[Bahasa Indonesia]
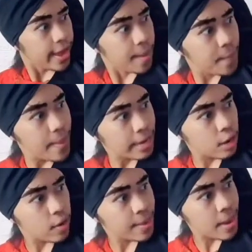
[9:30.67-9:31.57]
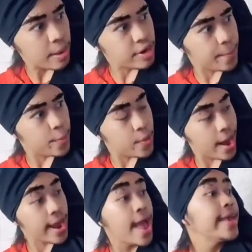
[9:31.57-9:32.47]
Eh, beban keluarga mama udah
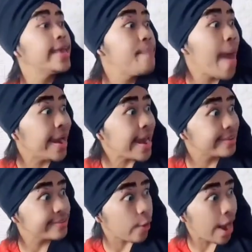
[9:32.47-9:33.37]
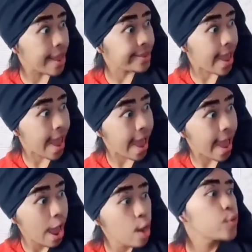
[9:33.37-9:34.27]
pulang. Gimana
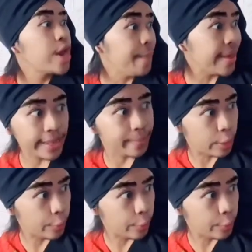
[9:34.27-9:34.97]
sekolahnya? Udah mitik